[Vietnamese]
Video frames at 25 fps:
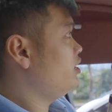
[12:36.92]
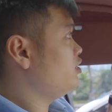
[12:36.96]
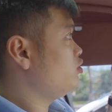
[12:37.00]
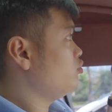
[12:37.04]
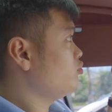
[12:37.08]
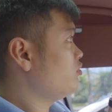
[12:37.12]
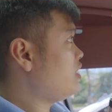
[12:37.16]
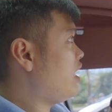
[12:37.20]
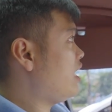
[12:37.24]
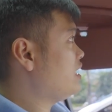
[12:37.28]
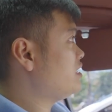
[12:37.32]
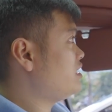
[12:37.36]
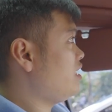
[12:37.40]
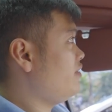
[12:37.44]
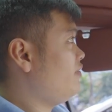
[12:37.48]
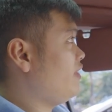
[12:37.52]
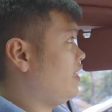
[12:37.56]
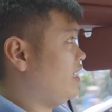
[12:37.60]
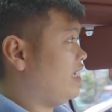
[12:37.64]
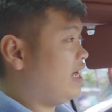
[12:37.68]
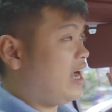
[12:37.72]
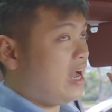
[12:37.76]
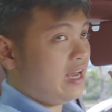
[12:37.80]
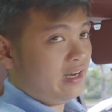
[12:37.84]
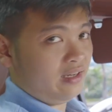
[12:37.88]
thì chúng ta sẽ
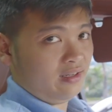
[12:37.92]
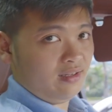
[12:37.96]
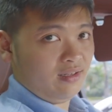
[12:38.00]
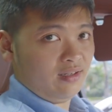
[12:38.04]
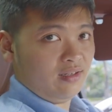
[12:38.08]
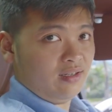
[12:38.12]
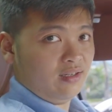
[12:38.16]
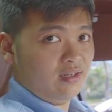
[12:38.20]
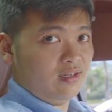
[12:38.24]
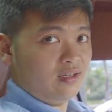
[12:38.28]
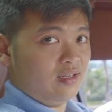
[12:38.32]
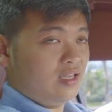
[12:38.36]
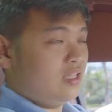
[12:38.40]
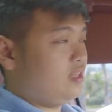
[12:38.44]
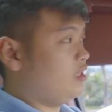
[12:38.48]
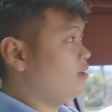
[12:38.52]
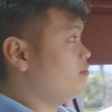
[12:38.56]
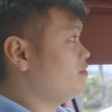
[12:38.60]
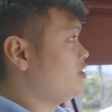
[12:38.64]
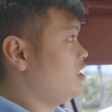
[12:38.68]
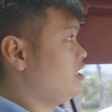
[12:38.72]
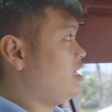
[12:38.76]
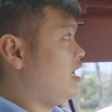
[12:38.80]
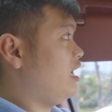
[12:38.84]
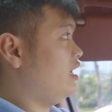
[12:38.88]
phải gạt cái
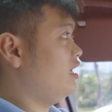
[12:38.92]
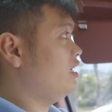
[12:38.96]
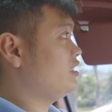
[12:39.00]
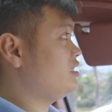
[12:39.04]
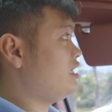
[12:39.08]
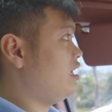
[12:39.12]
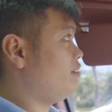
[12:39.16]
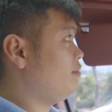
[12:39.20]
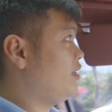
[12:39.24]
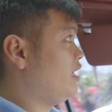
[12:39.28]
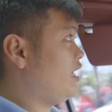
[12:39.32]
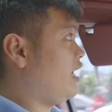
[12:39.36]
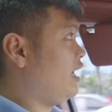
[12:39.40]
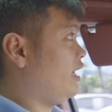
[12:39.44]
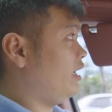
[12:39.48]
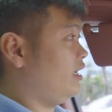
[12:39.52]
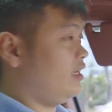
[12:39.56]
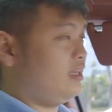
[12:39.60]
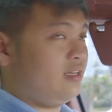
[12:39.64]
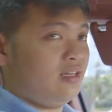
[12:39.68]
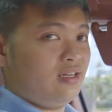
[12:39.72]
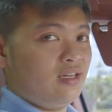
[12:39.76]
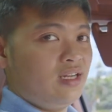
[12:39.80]
tấm chân nắng này sang bên này